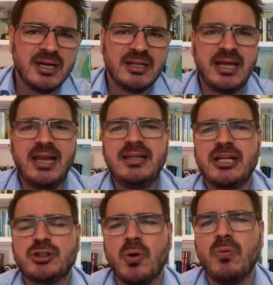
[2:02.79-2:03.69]
ele
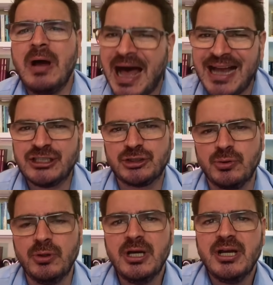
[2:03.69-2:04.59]
deixou um
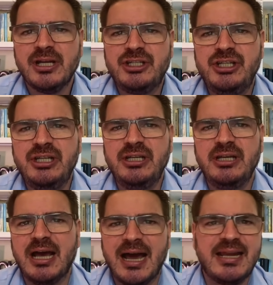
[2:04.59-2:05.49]
rastro
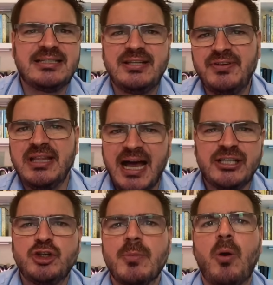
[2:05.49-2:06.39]
de
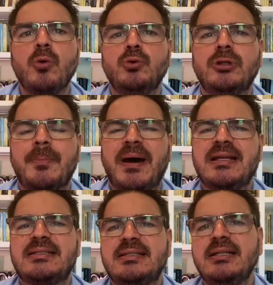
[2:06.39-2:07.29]
agressividade, de uma conduta
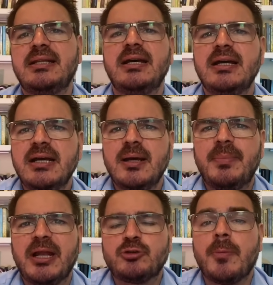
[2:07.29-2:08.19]
parecida
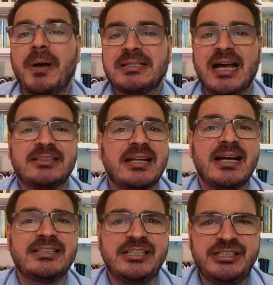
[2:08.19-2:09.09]
pela sua passagem na
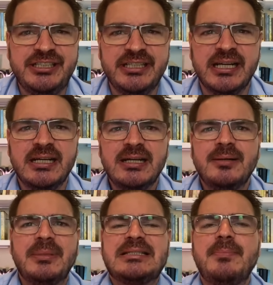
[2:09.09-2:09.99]
Argentina.
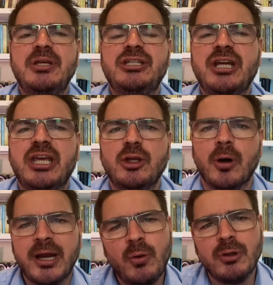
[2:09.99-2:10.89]
Mas a mídia
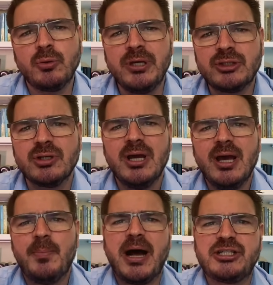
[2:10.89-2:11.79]
ignora. Enquanto isso,
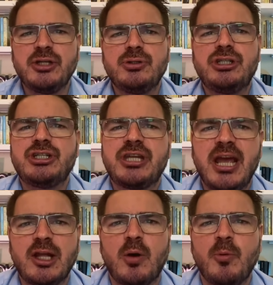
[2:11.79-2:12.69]
partidos de
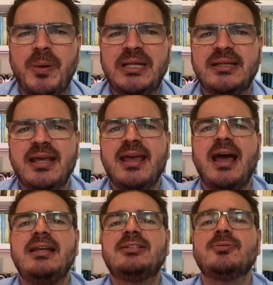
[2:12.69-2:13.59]
esquerda como o PDT
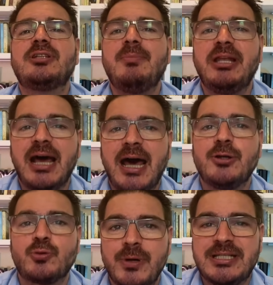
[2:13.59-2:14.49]
realizam
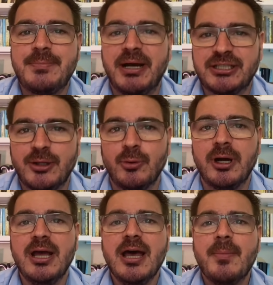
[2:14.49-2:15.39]
seminários com esse embaixador
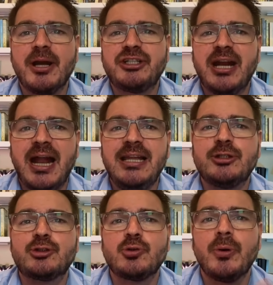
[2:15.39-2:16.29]
para tirar
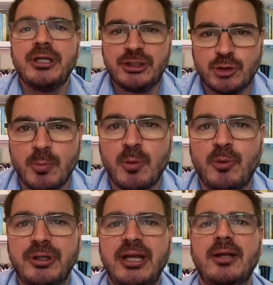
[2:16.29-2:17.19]
lições sobre o
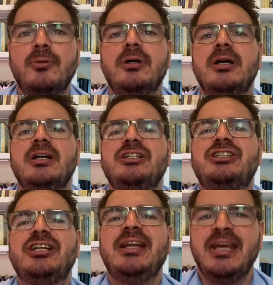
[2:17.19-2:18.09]
modelo
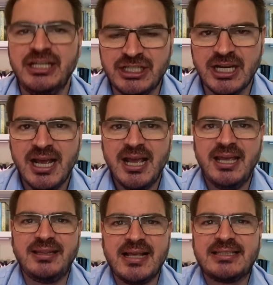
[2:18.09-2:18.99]
chinês.
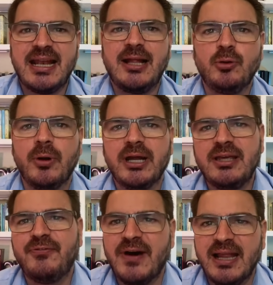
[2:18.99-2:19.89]
E tem senadora que
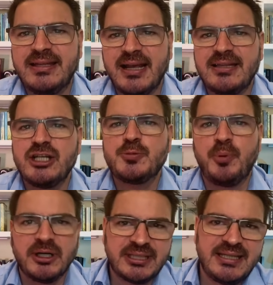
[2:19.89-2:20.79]
fala até que está
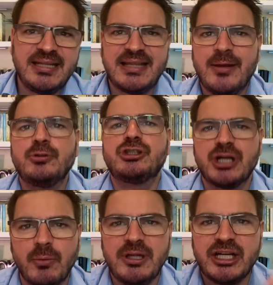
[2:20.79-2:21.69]
disposta a deitar no
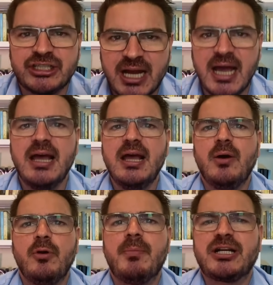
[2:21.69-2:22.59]
chão e deixar
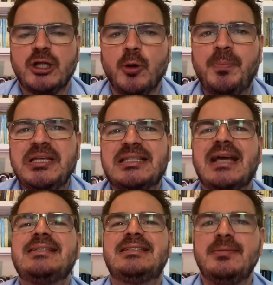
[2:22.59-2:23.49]
o embaixador pisar
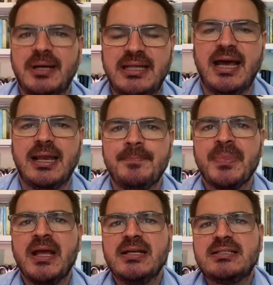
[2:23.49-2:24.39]
em cima dela,
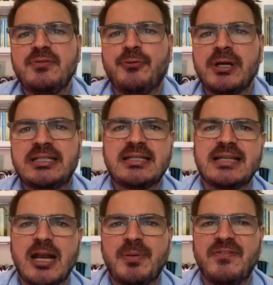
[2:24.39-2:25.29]
se for
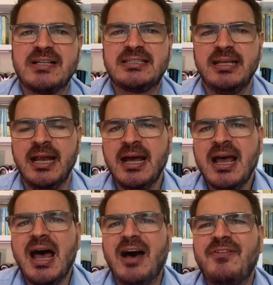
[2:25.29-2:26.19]
necessário para a vacina.
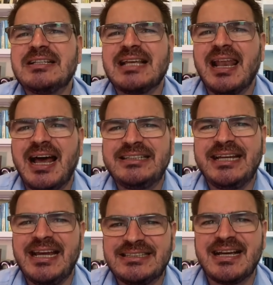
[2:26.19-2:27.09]
A
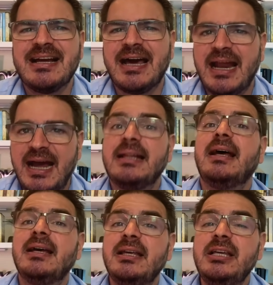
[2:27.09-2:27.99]
vassalagem é
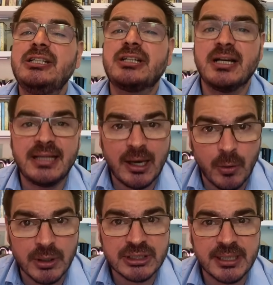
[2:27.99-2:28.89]
escancarada e
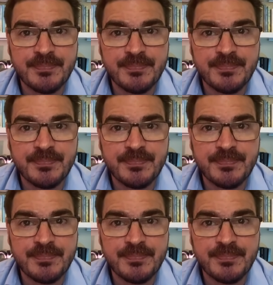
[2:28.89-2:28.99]
escandalosa.